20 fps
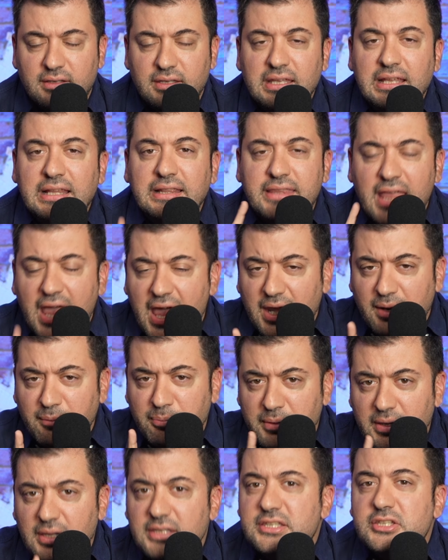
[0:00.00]
Il
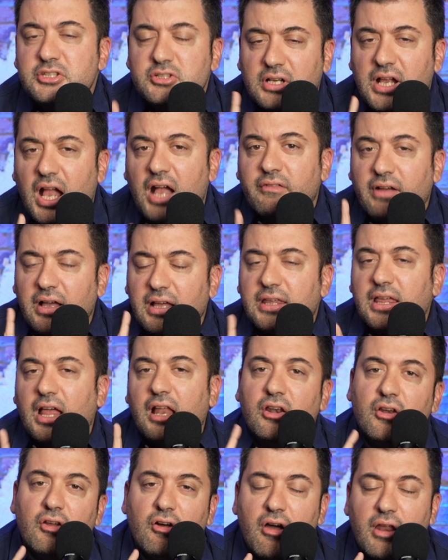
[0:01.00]
derby si giocava anche
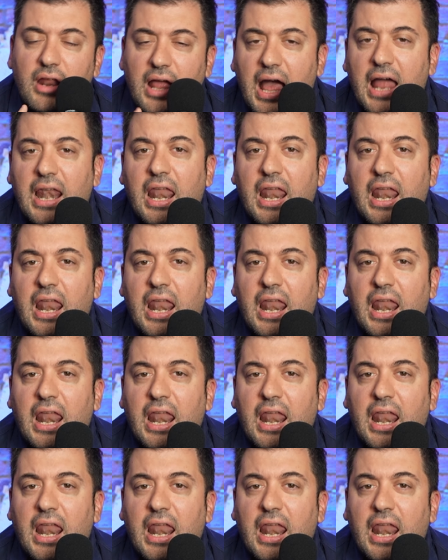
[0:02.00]
allora